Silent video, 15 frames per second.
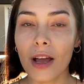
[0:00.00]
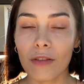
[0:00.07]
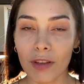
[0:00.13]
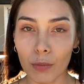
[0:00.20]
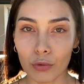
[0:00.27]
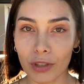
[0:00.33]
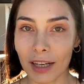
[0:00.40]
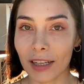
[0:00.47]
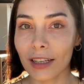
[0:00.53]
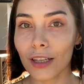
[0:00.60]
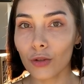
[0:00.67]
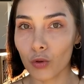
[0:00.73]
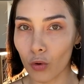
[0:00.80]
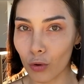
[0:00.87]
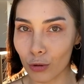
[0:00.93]
ve bu
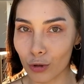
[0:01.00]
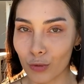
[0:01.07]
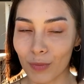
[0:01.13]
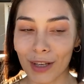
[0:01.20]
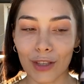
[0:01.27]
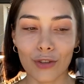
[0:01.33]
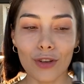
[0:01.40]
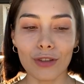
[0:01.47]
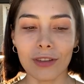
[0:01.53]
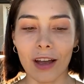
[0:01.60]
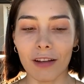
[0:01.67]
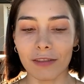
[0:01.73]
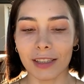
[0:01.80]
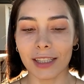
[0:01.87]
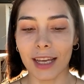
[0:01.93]
teknik çok hoşuma gidiyor.
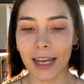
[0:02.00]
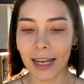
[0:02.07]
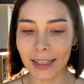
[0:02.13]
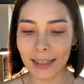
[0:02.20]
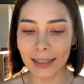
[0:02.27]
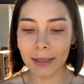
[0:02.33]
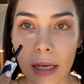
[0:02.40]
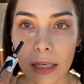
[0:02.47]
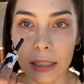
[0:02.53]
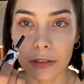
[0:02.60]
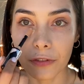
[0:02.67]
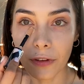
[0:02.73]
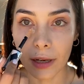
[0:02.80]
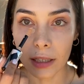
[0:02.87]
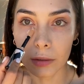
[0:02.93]
Tavsiye ederim.
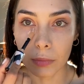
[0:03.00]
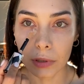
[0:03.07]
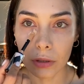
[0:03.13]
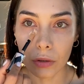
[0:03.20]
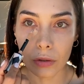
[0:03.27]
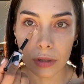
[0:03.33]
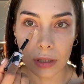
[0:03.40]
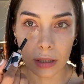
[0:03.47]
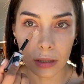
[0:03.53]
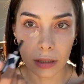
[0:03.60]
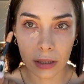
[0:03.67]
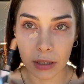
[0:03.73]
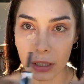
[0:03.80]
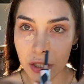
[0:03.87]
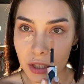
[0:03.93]
Infallible Concealer
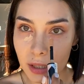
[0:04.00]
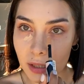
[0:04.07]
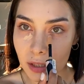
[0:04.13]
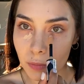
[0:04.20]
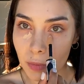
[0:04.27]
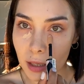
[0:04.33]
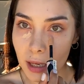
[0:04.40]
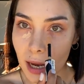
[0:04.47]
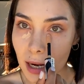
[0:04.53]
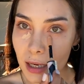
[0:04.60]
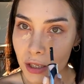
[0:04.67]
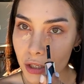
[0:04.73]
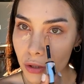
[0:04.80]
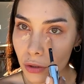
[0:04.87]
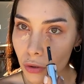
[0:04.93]
iç kısma
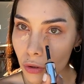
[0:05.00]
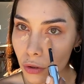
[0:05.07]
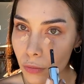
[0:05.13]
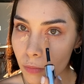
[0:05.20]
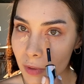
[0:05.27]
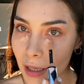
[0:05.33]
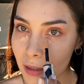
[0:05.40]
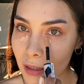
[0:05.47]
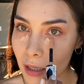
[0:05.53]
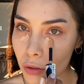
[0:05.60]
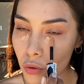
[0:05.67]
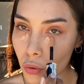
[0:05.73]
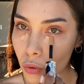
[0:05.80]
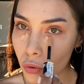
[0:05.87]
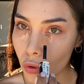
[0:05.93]
yerleştiriyorum. Zaten
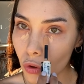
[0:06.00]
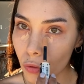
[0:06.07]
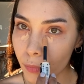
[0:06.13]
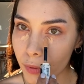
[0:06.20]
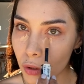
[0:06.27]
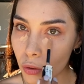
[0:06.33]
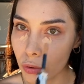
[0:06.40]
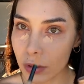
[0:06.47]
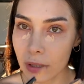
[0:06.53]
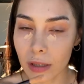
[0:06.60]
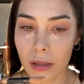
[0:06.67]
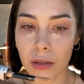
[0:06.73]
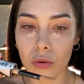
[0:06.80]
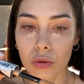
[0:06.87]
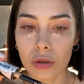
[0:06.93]
çok yoğun bir
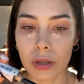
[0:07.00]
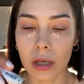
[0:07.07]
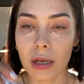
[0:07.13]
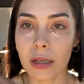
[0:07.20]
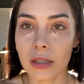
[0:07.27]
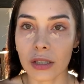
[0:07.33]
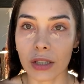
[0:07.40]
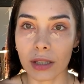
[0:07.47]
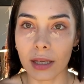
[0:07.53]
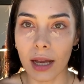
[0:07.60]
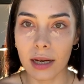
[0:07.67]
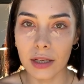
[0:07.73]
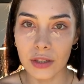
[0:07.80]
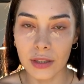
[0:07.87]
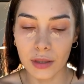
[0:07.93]
concealer o yüzden azıcık
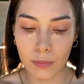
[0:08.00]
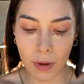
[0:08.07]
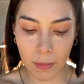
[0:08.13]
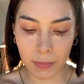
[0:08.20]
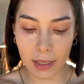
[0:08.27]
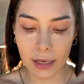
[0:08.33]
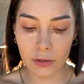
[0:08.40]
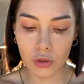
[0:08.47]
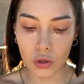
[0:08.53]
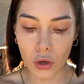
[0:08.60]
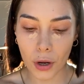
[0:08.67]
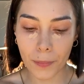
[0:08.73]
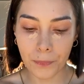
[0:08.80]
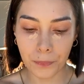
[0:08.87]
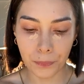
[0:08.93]
yerleştirmem
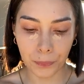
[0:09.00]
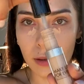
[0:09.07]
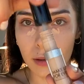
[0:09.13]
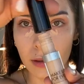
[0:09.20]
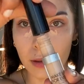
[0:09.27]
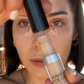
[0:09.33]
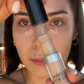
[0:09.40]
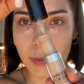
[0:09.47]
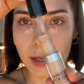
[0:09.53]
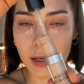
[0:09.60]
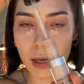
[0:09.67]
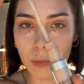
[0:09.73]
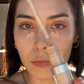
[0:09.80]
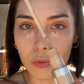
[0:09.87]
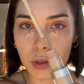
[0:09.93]
yetiyor.
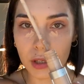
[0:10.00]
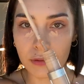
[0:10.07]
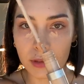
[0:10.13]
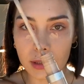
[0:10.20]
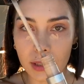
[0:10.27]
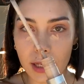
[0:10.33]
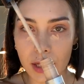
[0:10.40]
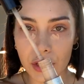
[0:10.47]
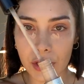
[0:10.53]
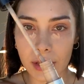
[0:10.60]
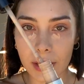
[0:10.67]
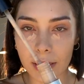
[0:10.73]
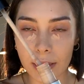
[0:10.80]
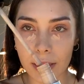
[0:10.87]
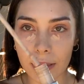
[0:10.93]
Makeup Forever'ın
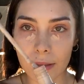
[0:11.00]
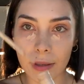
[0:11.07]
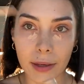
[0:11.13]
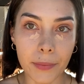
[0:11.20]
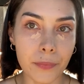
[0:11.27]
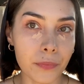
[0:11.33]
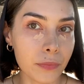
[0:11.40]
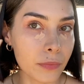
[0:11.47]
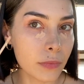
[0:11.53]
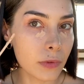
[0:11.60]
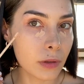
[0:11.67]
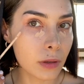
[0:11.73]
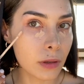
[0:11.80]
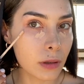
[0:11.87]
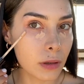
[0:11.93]
HD'sini de
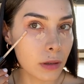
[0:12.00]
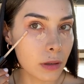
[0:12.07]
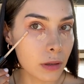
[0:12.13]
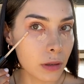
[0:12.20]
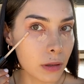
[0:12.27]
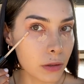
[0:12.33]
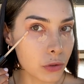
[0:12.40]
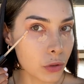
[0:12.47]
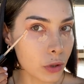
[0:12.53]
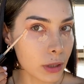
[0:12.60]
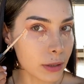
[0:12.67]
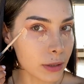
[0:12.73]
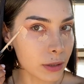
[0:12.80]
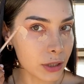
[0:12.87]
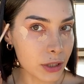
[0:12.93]

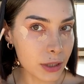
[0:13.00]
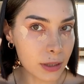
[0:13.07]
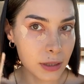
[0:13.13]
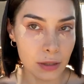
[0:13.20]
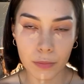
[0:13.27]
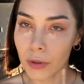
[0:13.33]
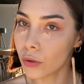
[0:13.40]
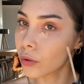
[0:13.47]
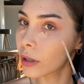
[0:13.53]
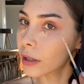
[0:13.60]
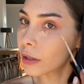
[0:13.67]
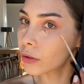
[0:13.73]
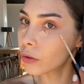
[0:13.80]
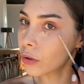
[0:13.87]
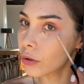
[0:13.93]
şöyle dış kısma
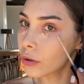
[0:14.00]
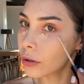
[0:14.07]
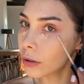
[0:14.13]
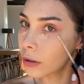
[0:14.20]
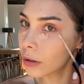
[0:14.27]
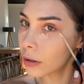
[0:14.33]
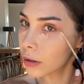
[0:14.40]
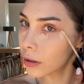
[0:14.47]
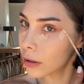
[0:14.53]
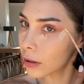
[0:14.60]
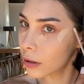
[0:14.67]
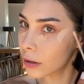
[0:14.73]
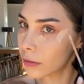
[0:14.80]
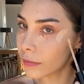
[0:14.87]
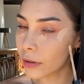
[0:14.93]
yukarı doğru
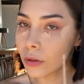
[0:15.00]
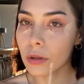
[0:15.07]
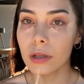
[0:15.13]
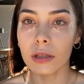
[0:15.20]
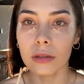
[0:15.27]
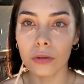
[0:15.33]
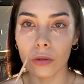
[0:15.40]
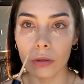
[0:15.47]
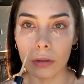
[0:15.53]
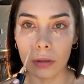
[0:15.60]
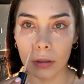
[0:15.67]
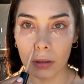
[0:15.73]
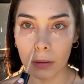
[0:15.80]
ve yukarı doğru